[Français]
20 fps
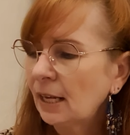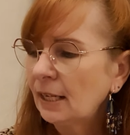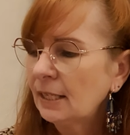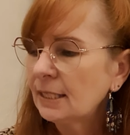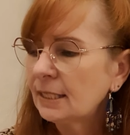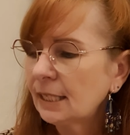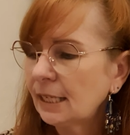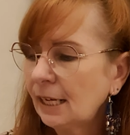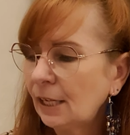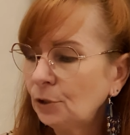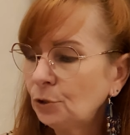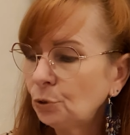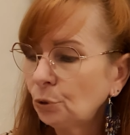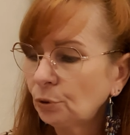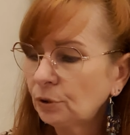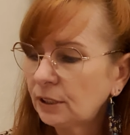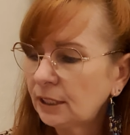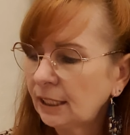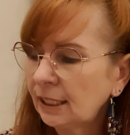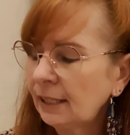c'est la
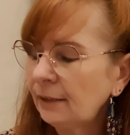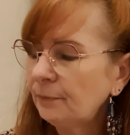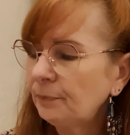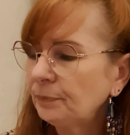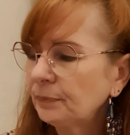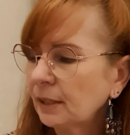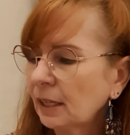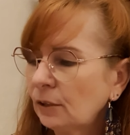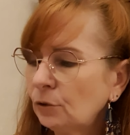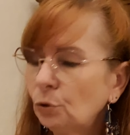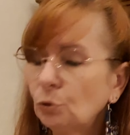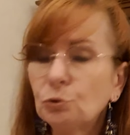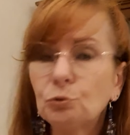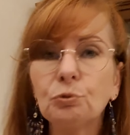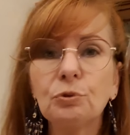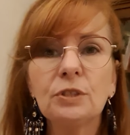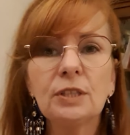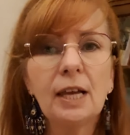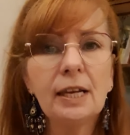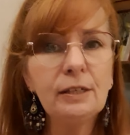dureté, donc tout
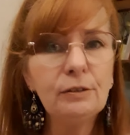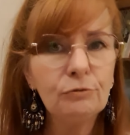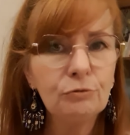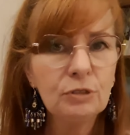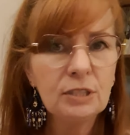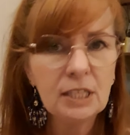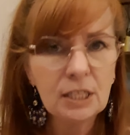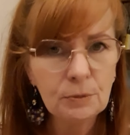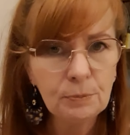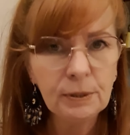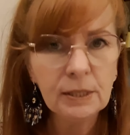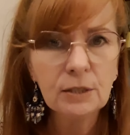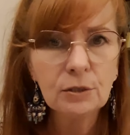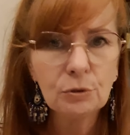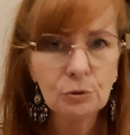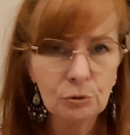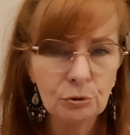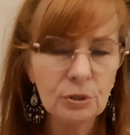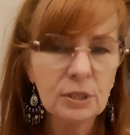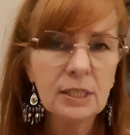ça, il vous explique ce
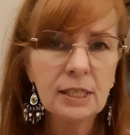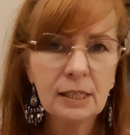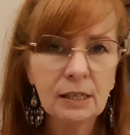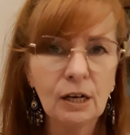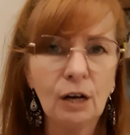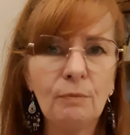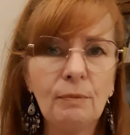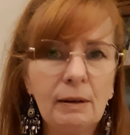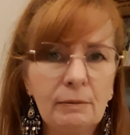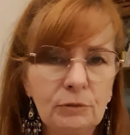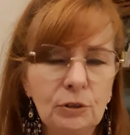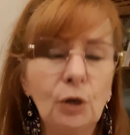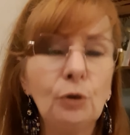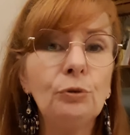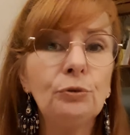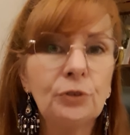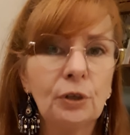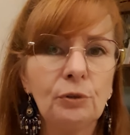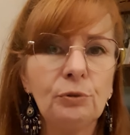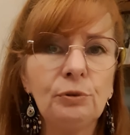que c'est quand même dans le,
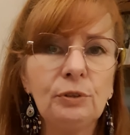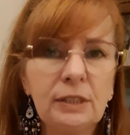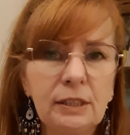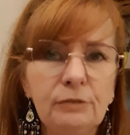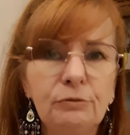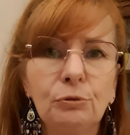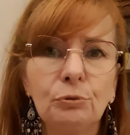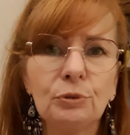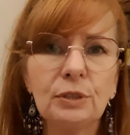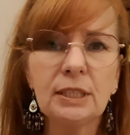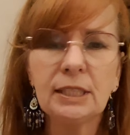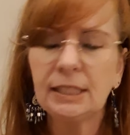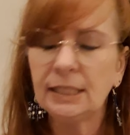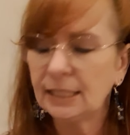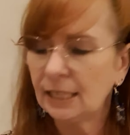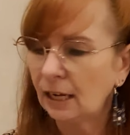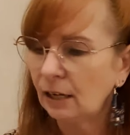dans le livre aussi.